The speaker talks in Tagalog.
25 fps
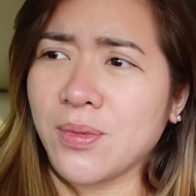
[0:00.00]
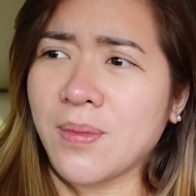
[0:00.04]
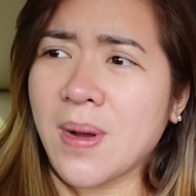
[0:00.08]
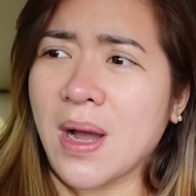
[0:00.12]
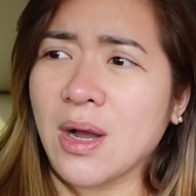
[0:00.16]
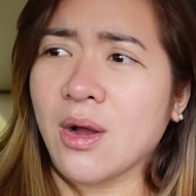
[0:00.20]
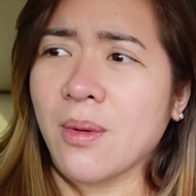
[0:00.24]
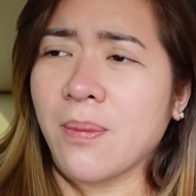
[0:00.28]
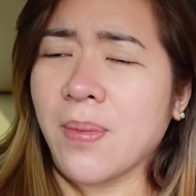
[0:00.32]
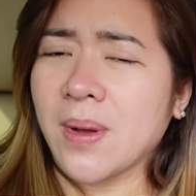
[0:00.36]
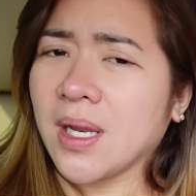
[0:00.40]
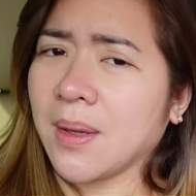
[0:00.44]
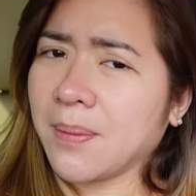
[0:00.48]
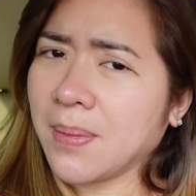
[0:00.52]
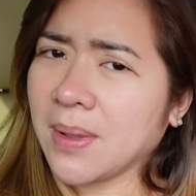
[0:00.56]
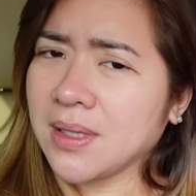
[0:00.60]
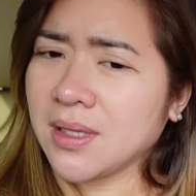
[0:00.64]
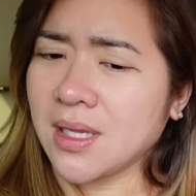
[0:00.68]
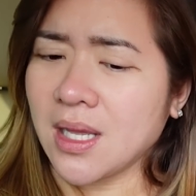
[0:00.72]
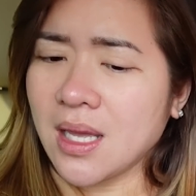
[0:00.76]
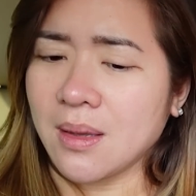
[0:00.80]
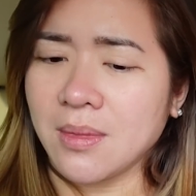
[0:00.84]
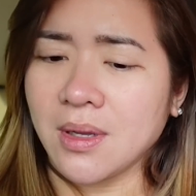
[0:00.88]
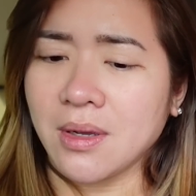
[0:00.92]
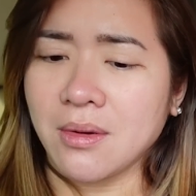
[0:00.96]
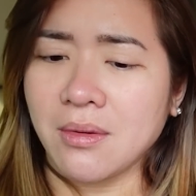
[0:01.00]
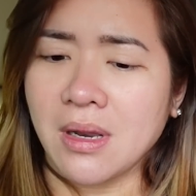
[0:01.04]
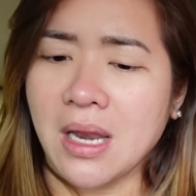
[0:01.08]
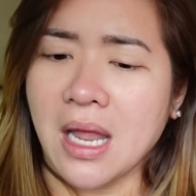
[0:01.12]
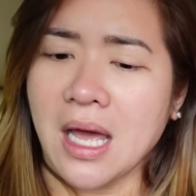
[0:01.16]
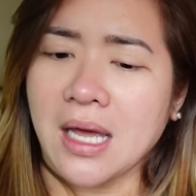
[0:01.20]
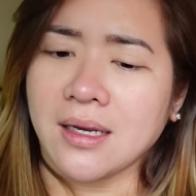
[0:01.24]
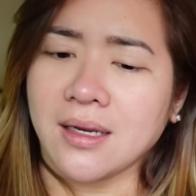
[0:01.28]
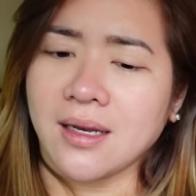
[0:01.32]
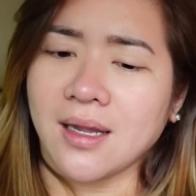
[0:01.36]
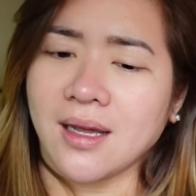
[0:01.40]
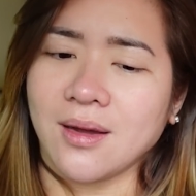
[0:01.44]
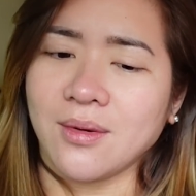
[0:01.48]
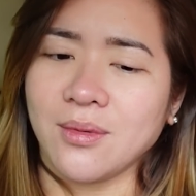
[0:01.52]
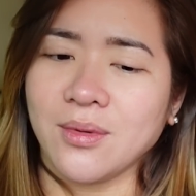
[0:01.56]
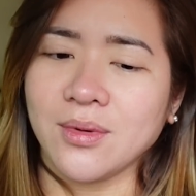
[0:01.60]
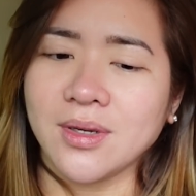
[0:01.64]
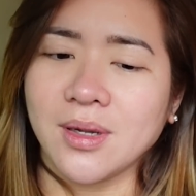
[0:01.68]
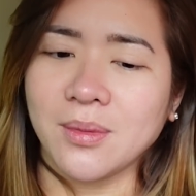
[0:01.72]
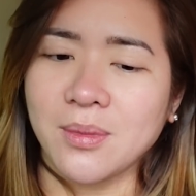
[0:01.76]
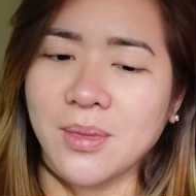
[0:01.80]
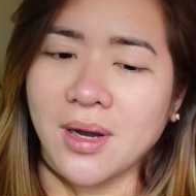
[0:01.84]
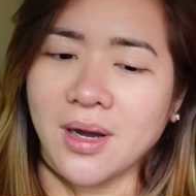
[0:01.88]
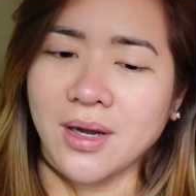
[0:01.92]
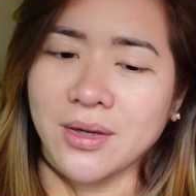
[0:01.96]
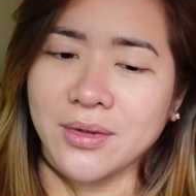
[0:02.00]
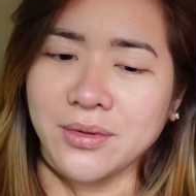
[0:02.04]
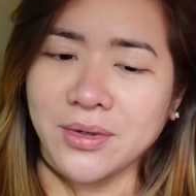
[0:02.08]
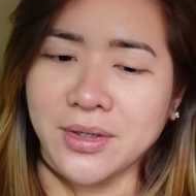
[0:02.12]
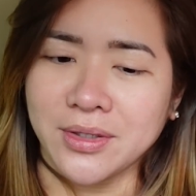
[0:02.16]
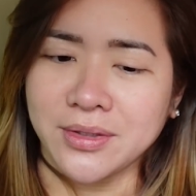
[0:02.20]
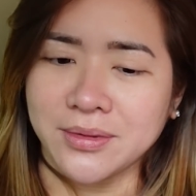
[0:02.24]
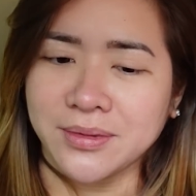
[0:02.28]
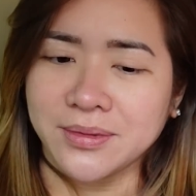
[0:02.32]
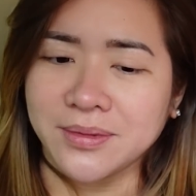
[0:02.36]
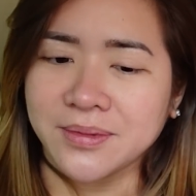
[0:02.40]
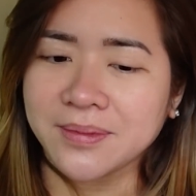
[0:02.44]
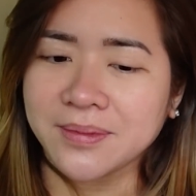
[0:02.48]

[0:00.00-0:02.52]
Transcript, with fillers: Bago pa na pandemic, wala na. Huwag naman kayong ano.